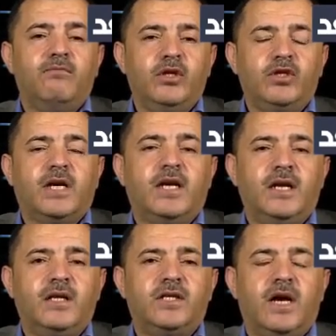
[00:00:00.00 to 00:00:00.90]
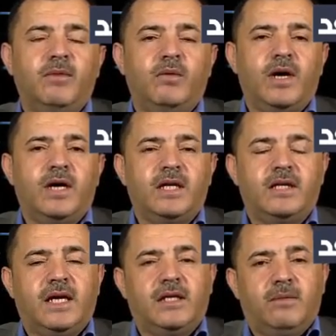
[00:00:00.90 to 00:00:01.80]
بشكل إلزامي
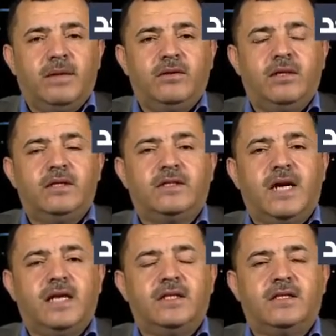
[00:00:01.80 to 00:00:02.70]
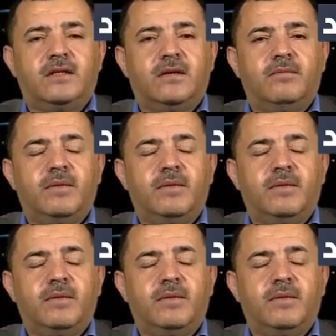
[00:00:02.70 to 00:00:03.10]
وأخذت تحت البند السادس آه،